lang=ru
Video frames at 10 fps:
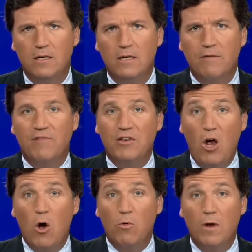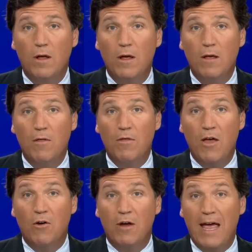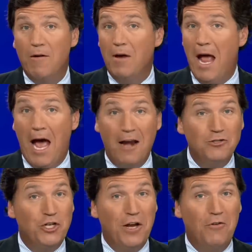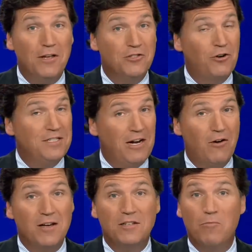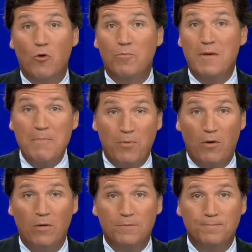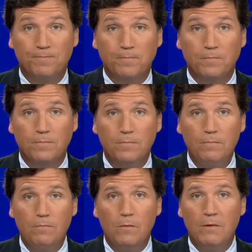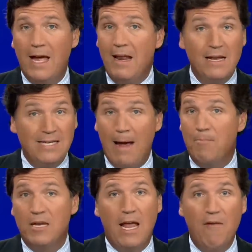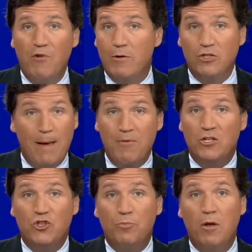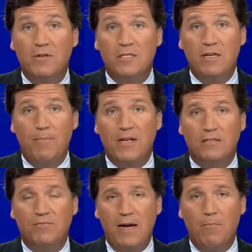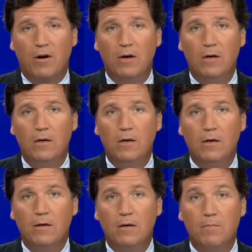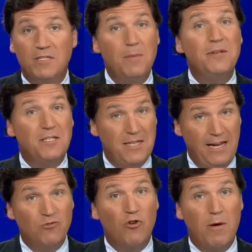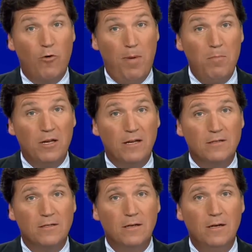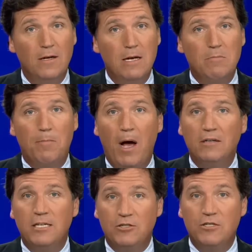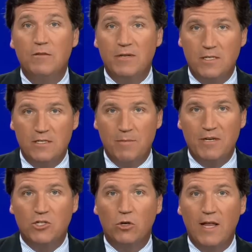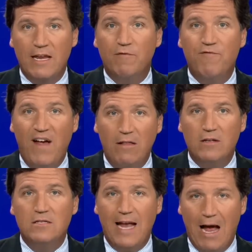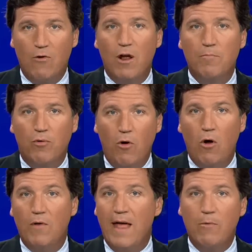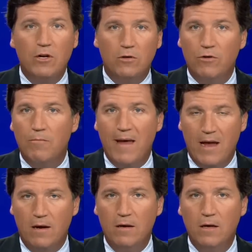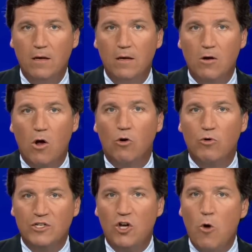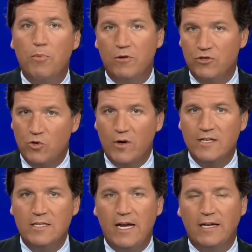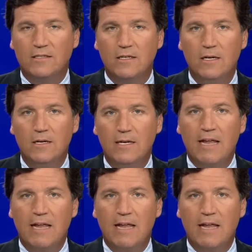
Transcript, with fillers: Если этого не сделать, они выйдут из тюрьмы и начнут терроризировать больше людей. Это происходит повсюду. Это произошло в Тьюпило, штат Миссисипи. Миссисипи контролируется республиканцами. Политики в Миссисипи начали выпускать преступников условно-досрочно, в том числе 26-летнего Криса Коупленда.